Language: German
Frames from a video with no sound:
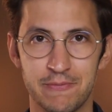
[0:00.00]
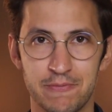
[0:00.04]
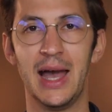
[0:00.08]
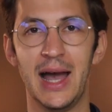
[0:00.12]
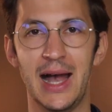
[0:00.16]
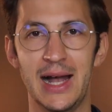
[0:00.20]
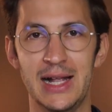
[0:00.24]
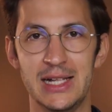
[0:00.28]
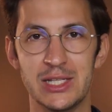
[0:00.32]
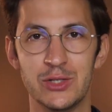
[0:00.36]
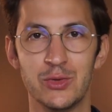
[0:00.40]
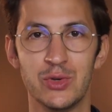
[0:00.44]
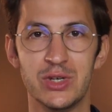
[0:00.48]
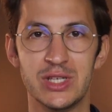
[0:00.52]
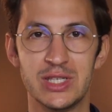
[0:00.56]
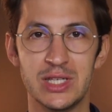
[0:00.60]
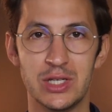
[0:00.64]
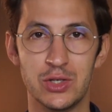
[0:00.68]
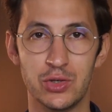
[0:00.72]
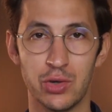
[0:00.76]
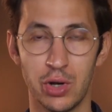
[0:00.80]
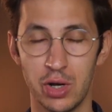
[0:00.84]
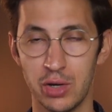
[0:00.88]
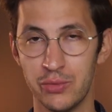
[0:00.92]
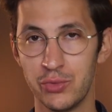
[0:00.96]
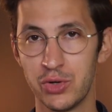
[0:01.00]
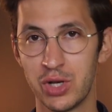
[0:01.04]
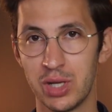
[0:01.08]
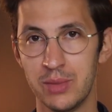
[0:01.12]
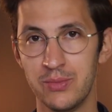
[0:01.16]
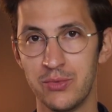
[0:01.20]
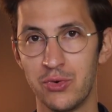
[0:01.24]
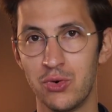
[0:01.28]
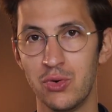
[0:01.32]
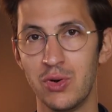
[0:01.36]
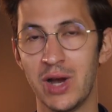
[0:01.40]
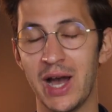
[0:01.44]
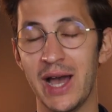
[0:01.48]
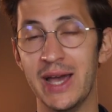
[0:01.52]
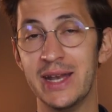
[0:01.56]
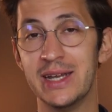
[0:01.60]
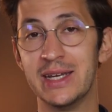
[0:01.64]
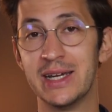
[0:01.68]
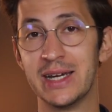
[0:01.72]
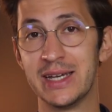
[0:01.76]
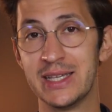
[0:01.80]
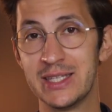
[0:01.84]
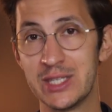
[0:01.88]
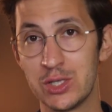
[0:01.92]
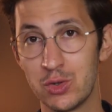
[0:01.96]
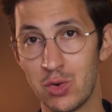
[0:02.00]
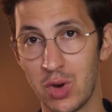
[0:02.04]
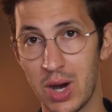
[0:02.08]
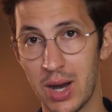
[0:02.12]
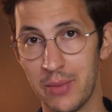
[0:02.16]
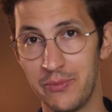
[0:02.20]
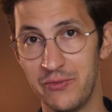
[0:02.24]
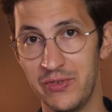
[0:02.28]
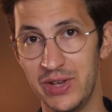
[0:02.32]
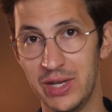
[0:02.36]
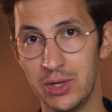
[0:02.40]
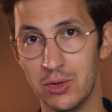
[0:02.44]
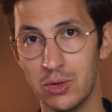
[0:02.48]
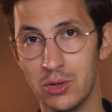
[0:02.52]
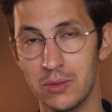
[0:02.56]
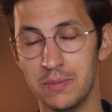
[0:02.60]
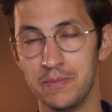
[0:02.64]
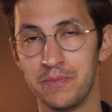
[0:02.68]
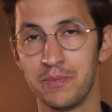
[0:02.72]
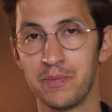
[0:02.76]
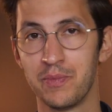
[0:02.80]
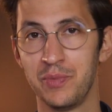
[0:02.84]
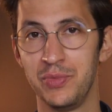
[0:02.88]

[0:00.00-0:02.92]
Also ist die Tollwutimpfung eine Risikoabwägung.